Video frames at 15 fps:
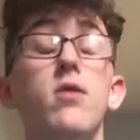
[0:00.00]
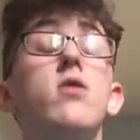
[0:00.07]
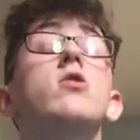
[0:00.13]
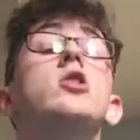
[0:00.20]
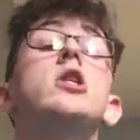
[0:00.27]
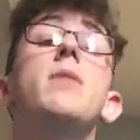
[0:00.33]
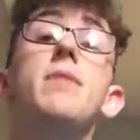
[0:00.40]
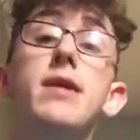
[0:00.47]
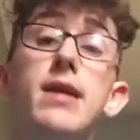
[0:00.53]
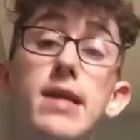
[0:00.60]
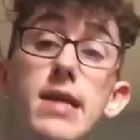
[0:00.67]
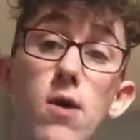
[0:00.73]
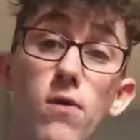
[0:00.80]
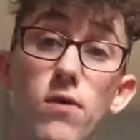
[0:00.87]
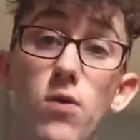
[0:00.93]
euh, jamais
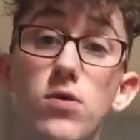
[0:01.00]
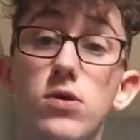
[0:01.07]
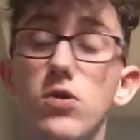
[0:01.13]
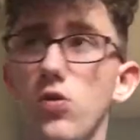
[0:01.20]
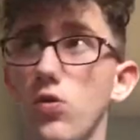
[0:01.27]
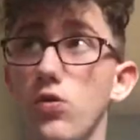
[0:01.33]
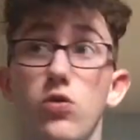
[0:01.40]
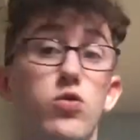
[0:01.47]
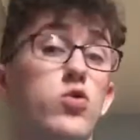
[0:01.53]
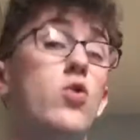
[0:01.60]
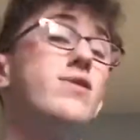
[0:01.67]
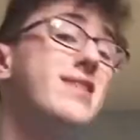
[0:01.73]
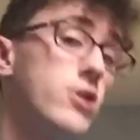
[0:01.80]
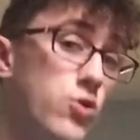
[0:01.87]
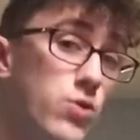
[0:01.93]
gagné en France donc,
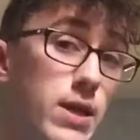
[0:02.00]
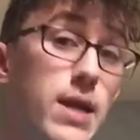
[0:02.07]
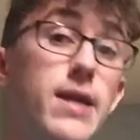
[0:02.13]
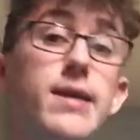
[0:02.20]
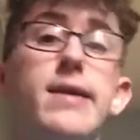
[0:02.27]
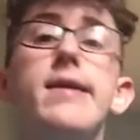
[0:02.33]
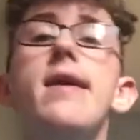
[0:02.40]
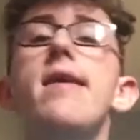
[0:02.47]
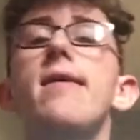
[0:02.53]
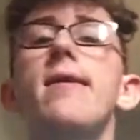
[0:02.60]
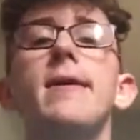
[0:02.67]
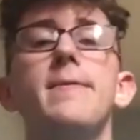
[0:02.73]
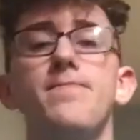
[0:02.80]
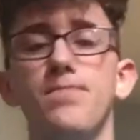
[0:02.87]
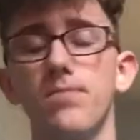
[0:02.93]
dans un jeu télé qui est
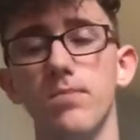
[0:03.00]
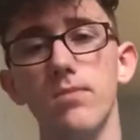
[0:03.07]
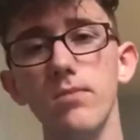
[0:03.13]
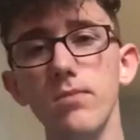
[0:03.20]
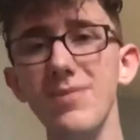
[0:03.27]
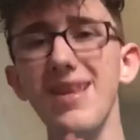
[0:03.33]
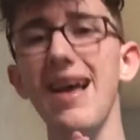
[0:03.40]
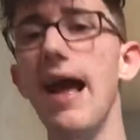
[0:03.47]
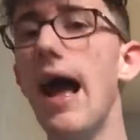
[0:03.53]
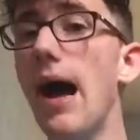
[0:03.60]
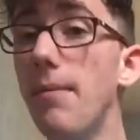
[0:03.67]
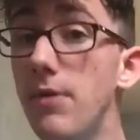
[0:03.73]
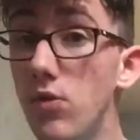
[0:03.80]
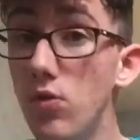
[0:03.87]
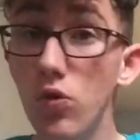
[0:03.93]

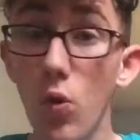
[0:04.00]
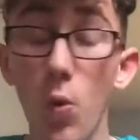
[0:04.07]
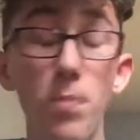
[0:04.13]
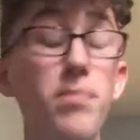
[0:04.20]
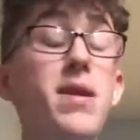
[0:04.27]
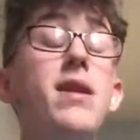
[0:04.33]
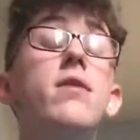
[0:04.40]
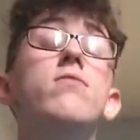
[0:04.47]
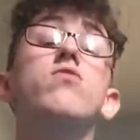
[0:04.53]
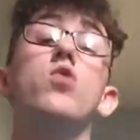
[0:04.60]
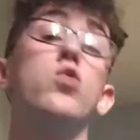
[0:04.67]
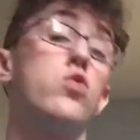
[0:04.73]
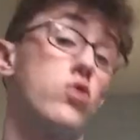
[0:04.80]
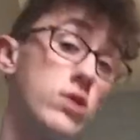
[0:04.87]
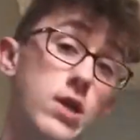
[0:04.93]
1 million d'euros pile.
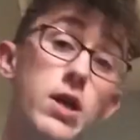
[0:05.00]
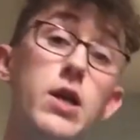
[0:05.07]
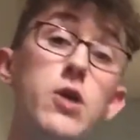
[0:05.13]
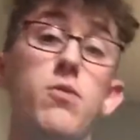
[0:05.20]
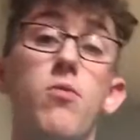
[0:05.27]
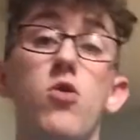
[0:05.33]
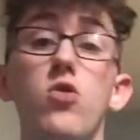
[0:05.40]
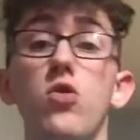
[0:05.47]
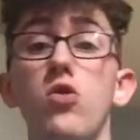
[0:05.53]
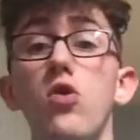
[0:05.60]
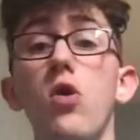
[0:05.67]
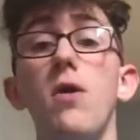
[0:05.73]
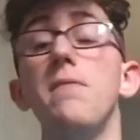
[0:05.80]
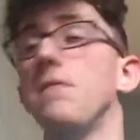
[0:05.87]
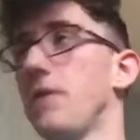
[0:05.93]
Donc dans ce cas-là, il lui manque
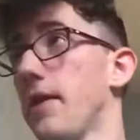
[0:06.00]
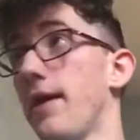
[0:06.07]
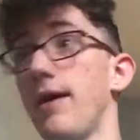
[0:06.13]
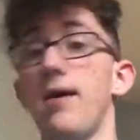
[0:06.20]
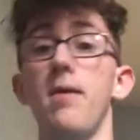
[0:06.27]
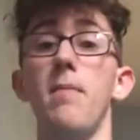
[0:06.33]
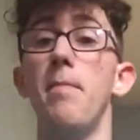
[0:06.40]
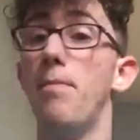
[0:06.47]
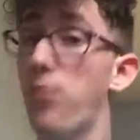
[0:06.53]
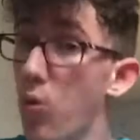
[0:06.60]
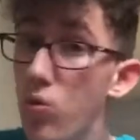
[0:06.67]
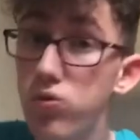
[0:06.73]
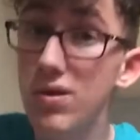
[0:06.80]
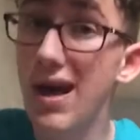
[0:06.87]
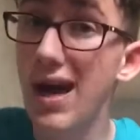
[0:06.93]
encore beaucoup